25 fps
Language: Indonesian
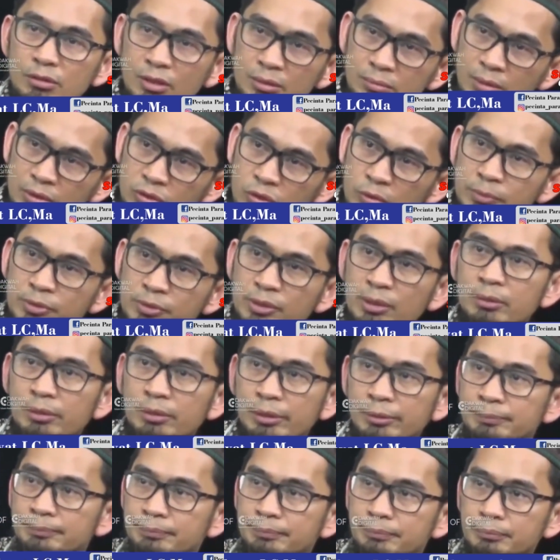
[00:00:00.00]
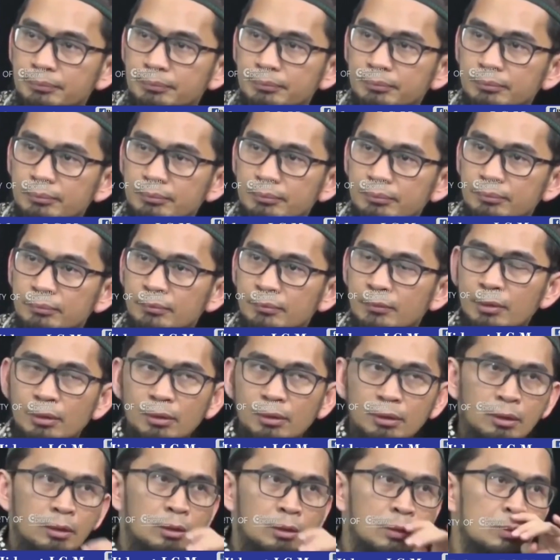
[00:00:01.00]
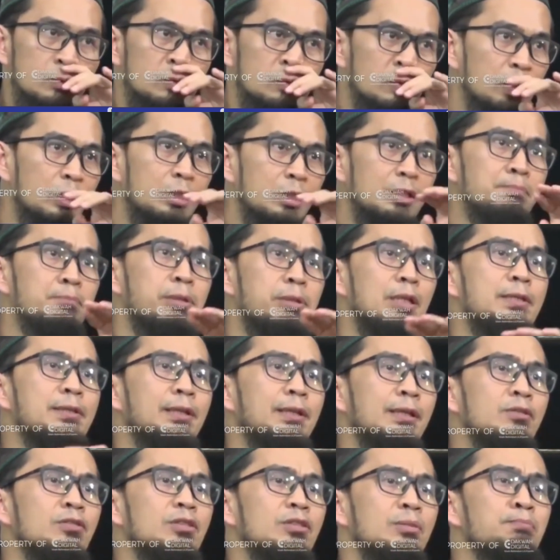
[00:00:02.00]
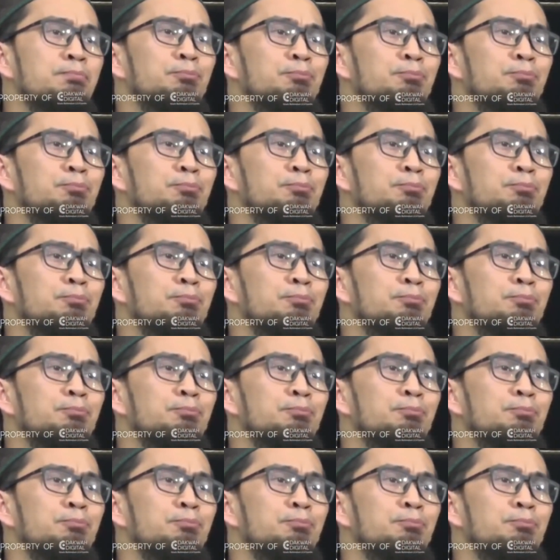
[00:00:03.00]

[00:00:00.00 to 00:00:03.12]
saya masuk pesantren saya diberikan